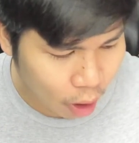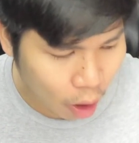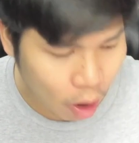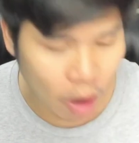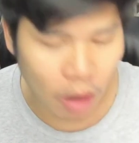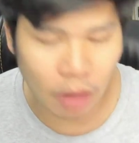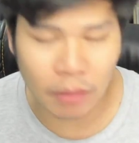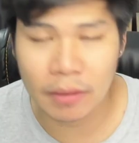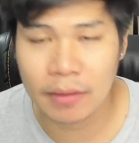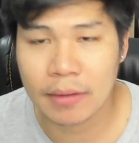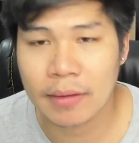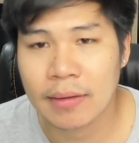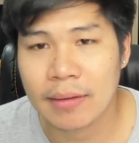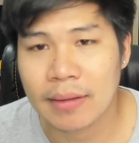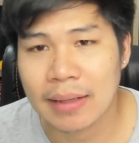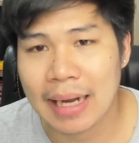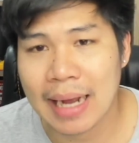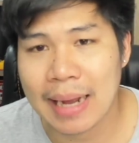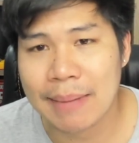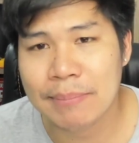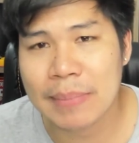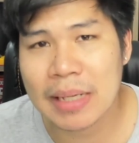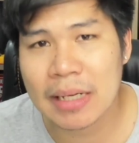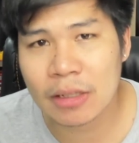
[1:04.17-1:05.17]
ก็
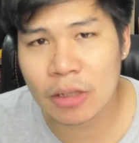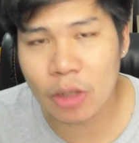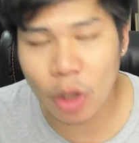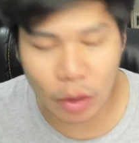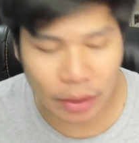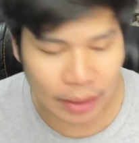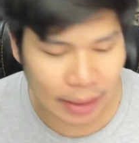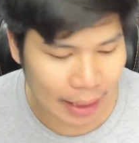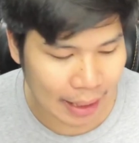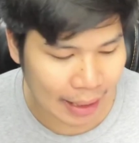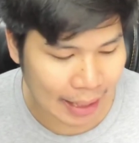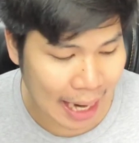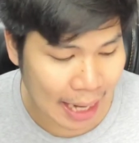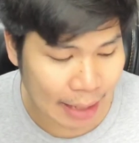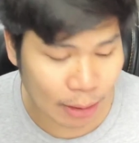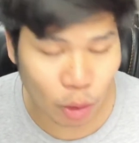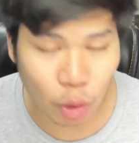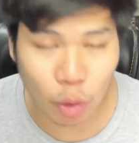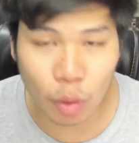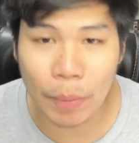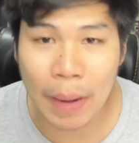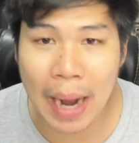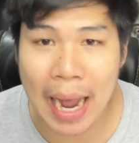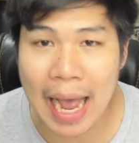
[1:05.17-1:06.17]
นะครับ เบื้องต้นนะการ
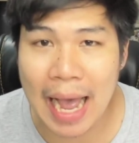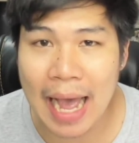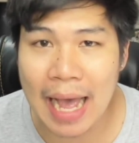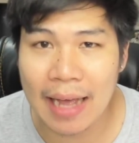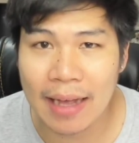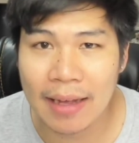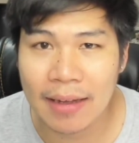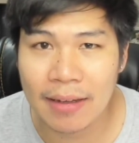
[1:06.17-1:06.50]
ดูพระ